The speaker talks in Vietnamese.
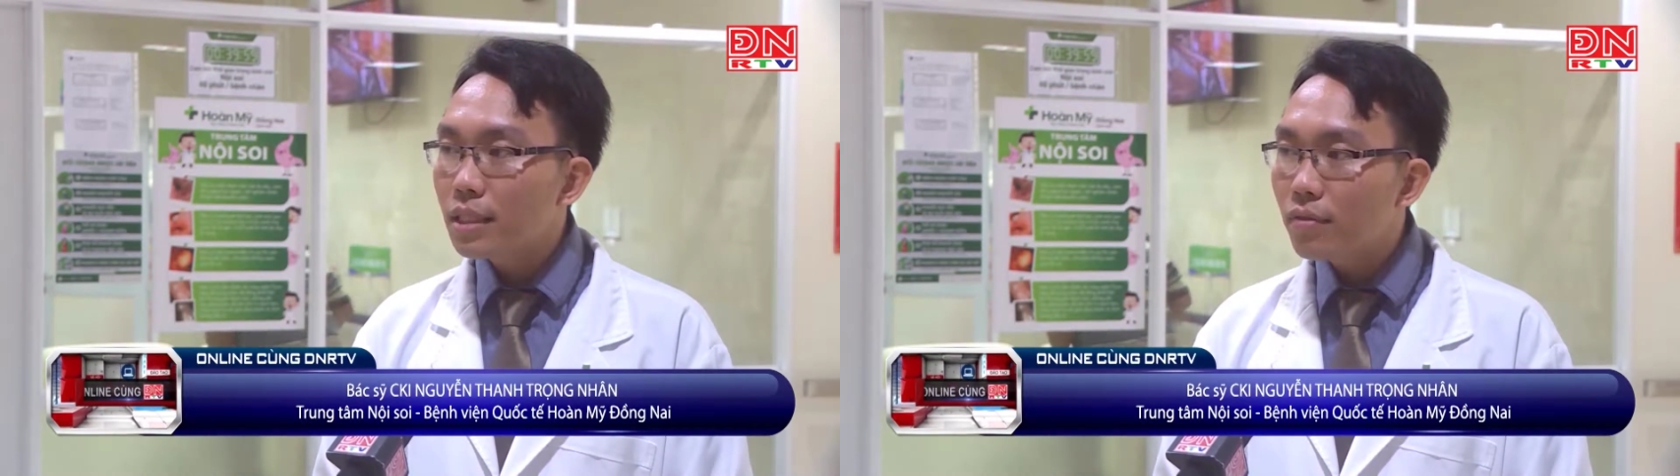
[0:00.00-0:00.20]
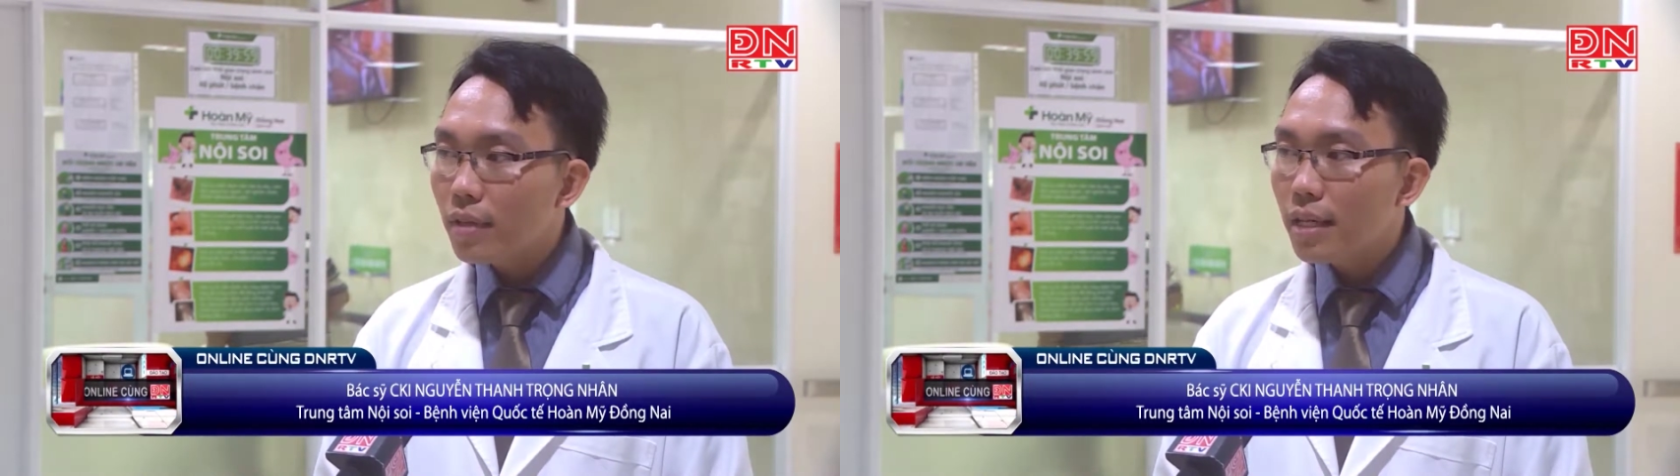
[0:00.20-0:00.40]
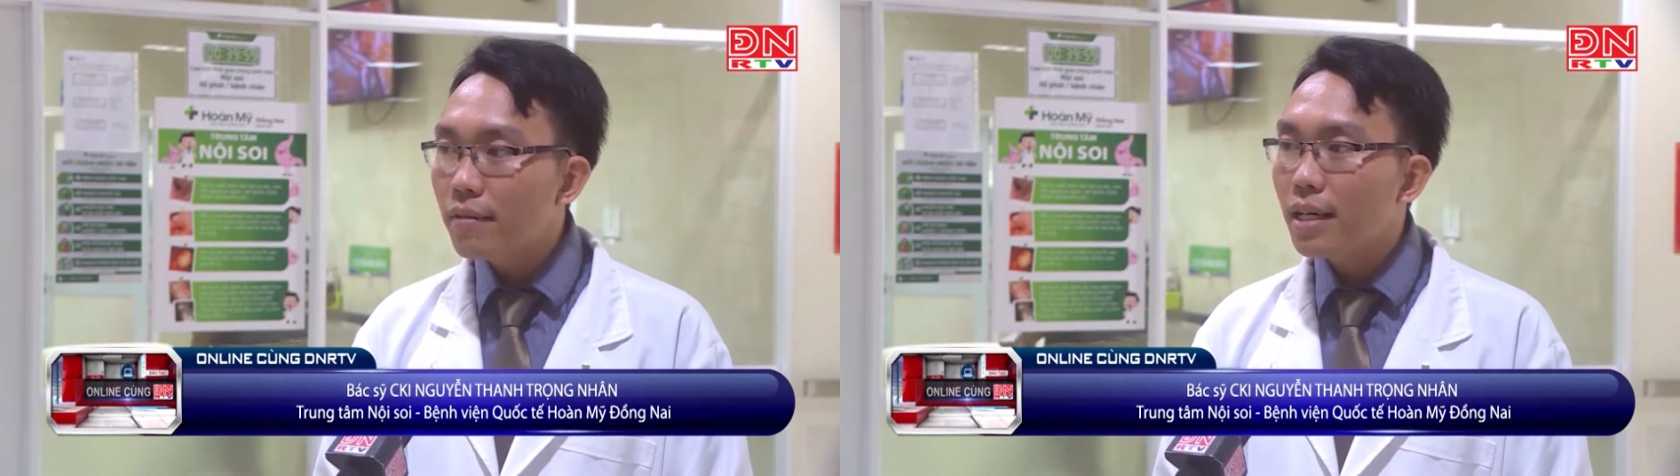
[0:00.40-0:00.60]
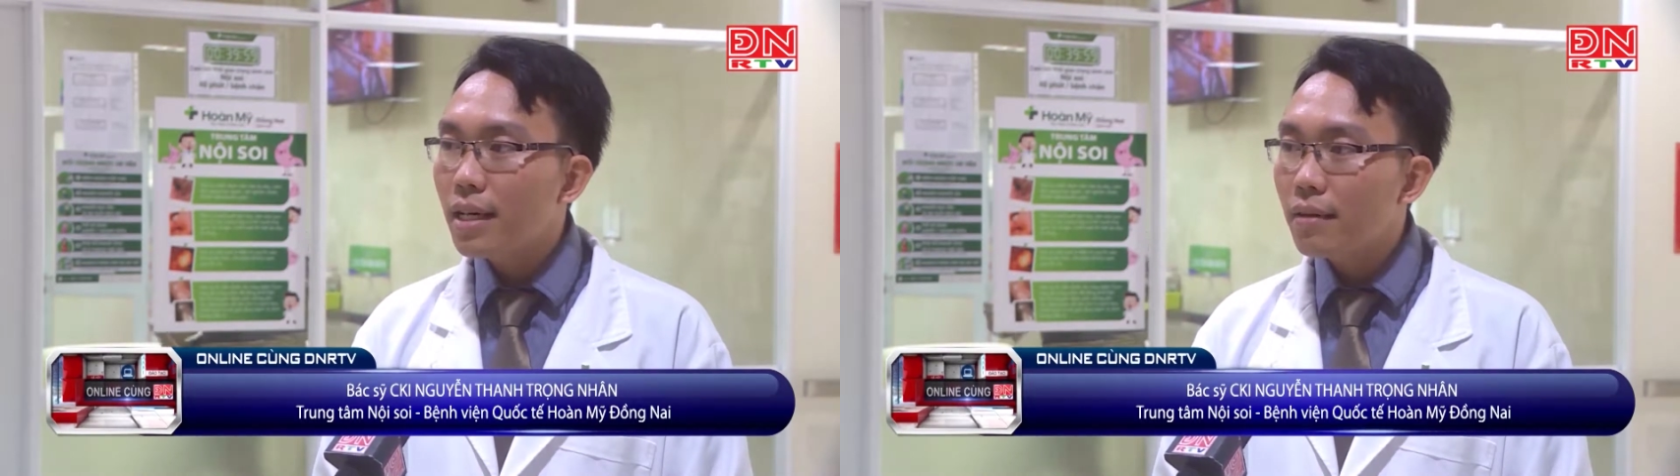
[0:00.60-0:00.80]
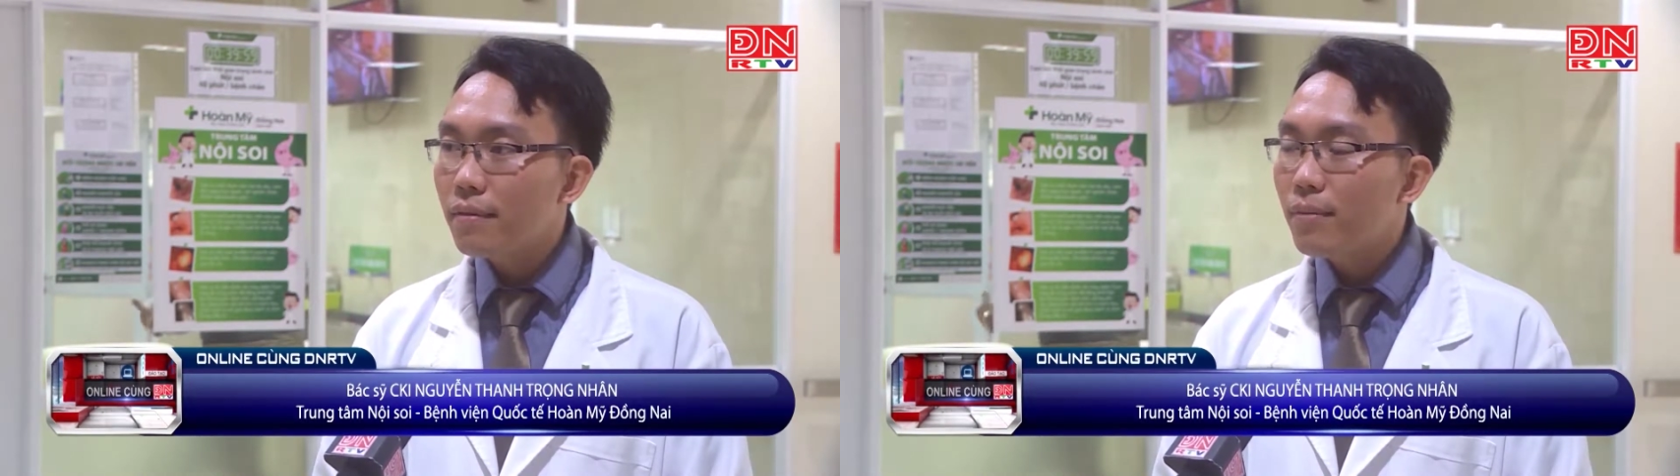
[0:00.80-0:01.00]
siêu vi
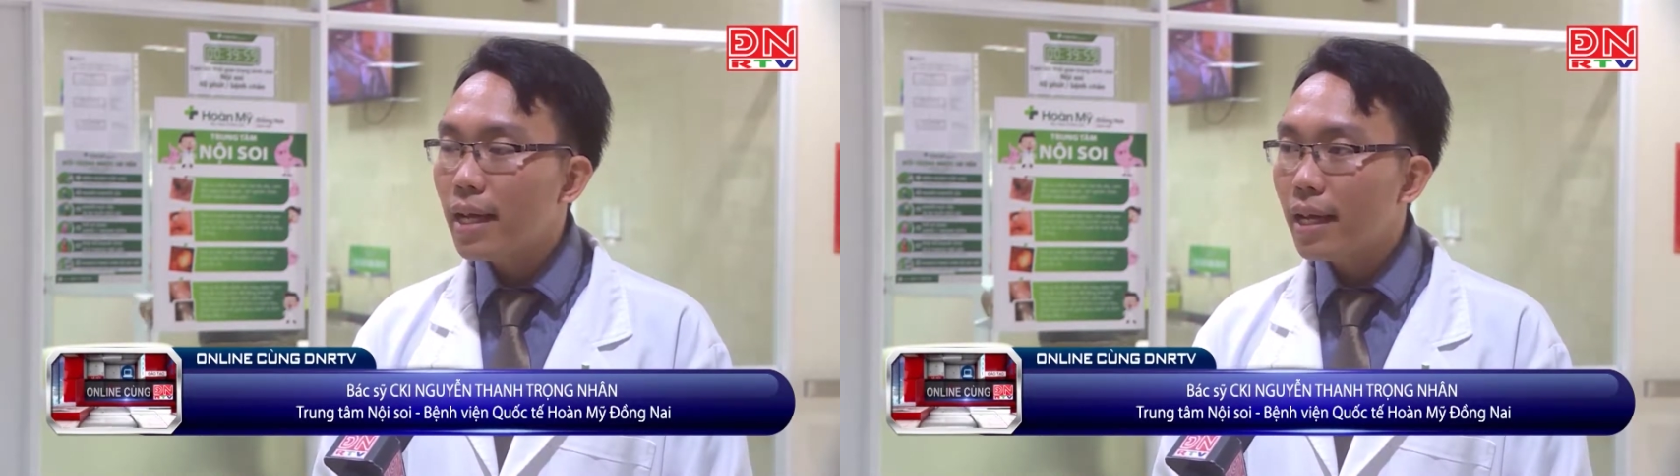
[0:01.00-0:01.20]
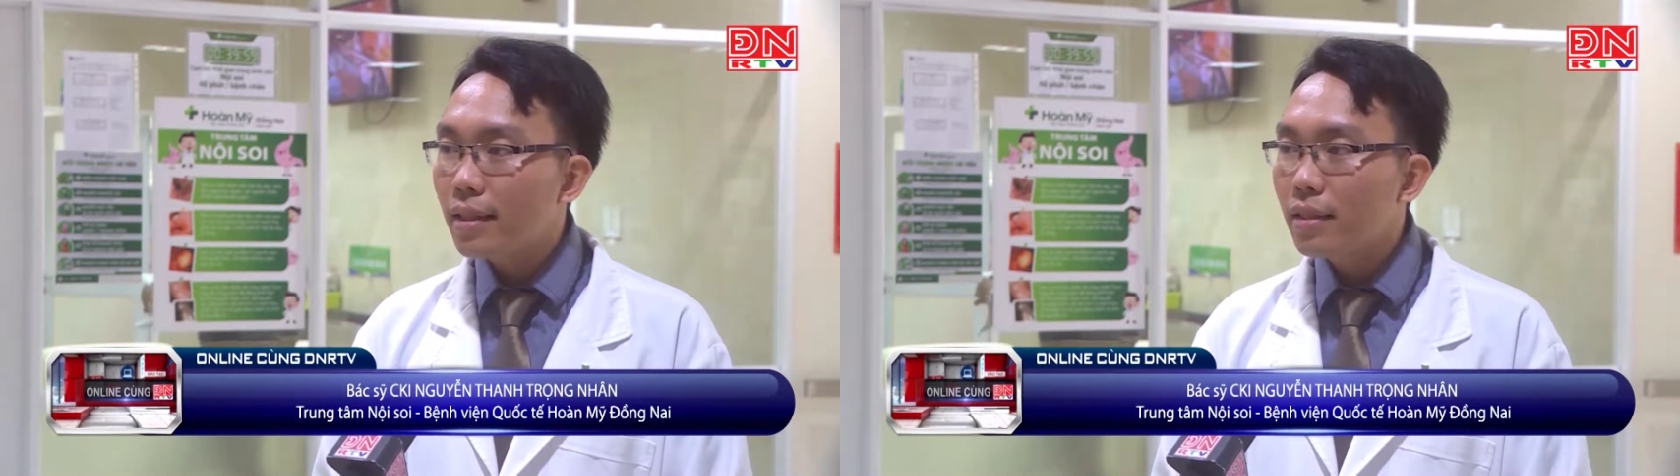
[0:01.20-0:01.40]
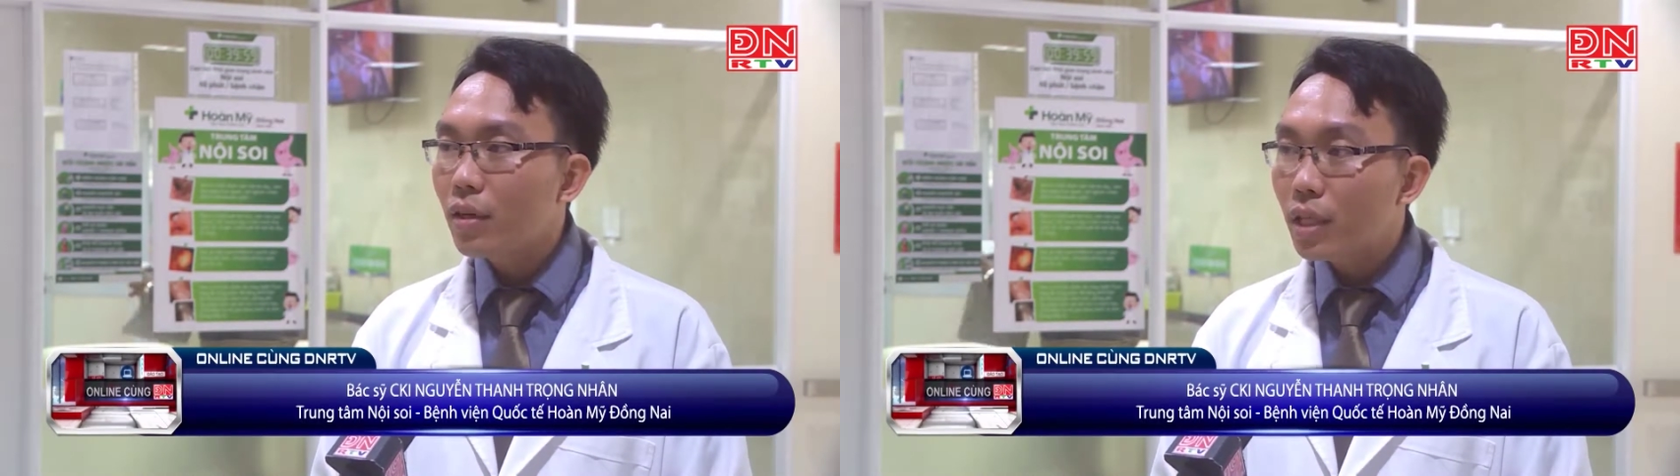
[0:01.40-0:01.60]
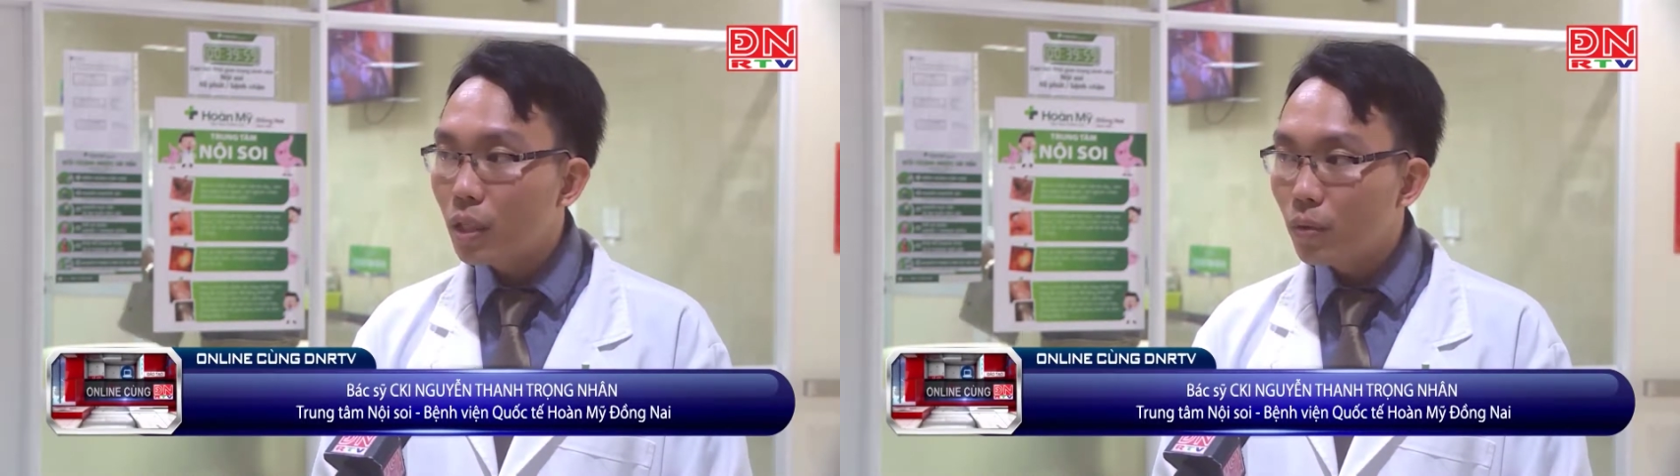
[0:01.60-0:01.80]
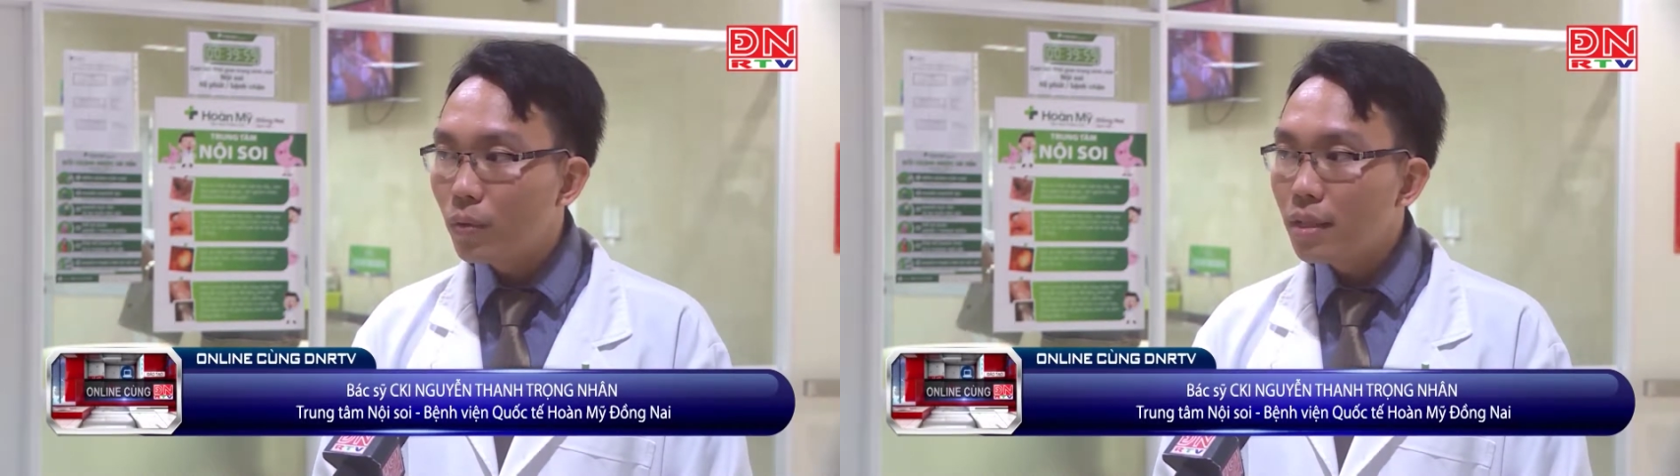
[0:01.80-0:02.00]
và viêm gan do
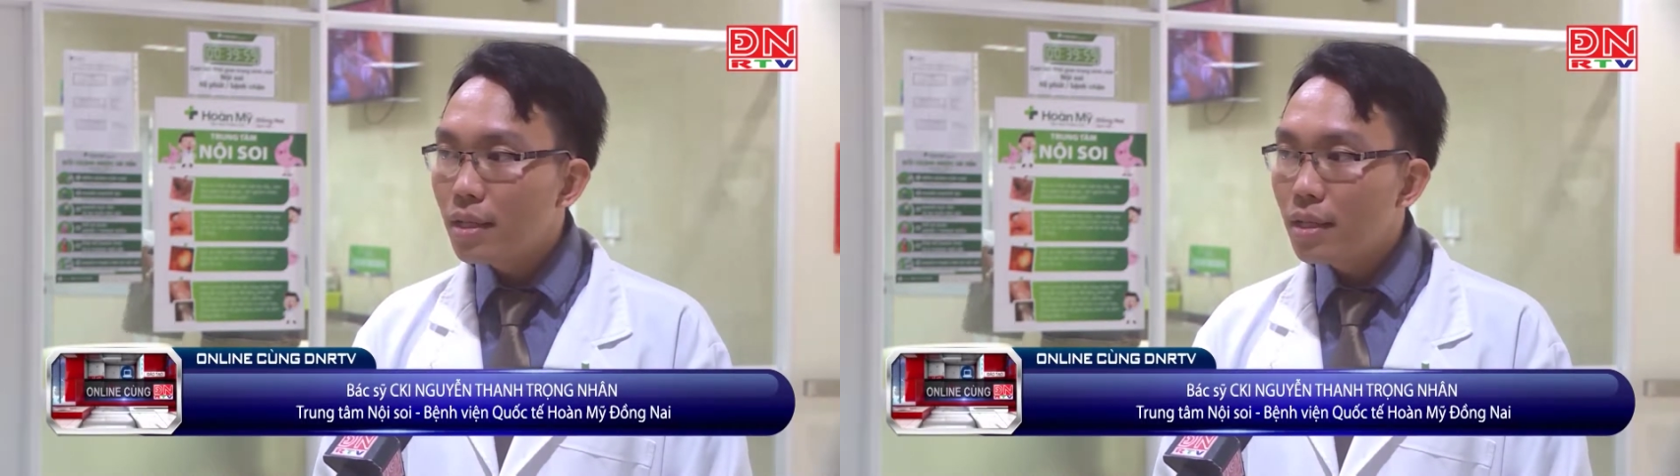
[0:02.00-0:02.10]
rượu